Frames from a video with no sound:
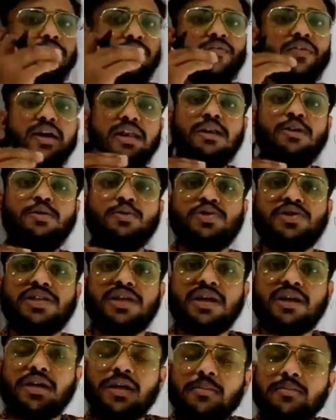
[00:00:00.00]
वैल्यू चाहिए
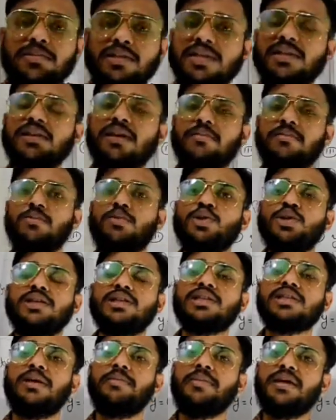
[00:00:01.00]
कम से कम मुझे इसका
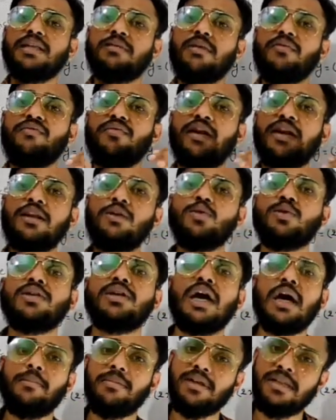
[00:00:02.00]
मिनिमम वैल्यू क्या
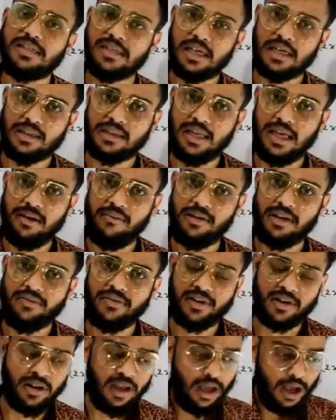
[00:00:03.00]
मिल सकता है एवरीवन
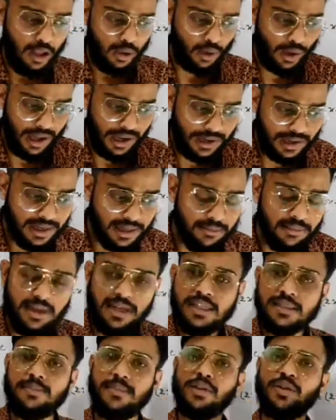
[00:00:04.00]
तो अगर मैं इसमें
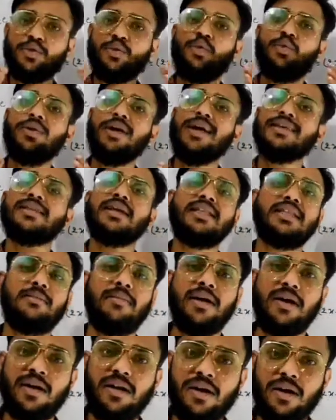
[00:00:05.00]
थोड़ा सा दिमाग
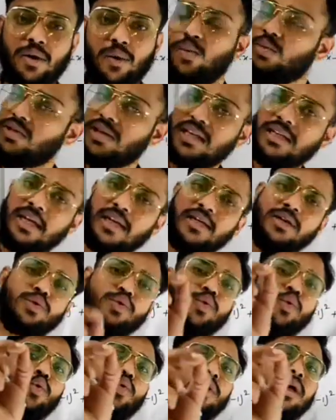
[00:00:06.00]
लगाऊं ज़्यादा नहीं
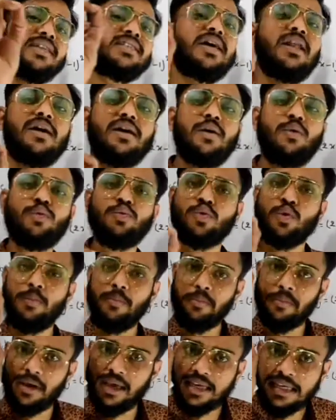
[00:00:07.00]
थोड़ा सा लगाऊं तो मैं
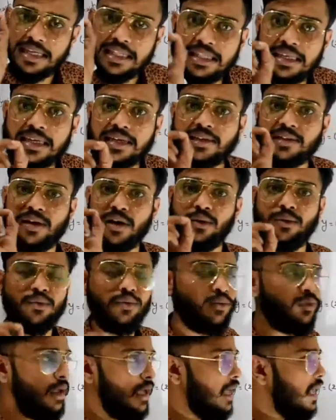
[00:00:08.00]
ये देखता हूं
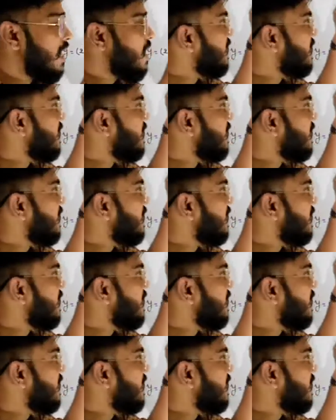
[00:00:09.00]
कि